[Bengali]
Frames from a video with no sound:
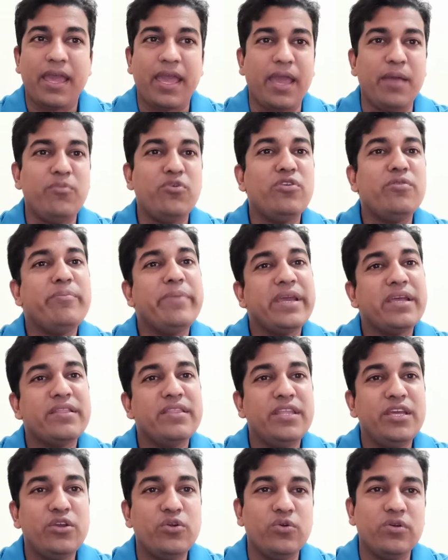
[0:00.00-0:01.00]
এমন
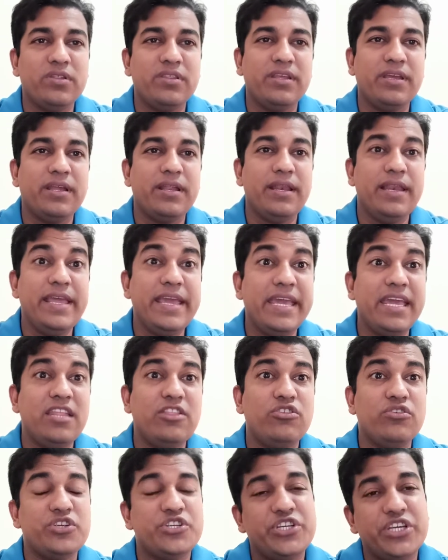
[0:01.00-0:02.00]
ব্যক্তি কর্তৃক
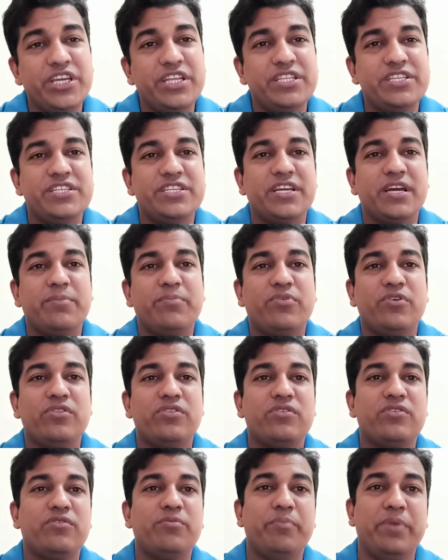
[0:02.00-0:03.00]
লিখিত
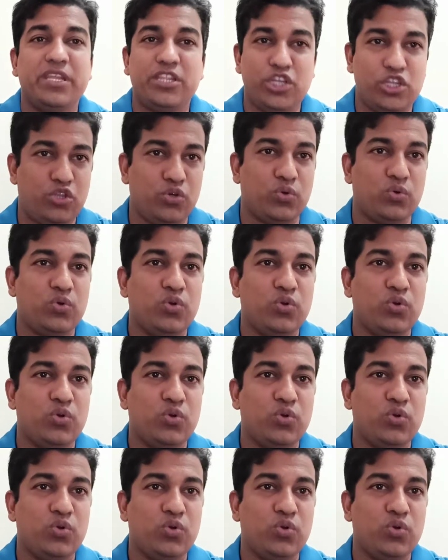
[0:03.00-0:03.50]
চিকিৎসাপত্র ব্যতীত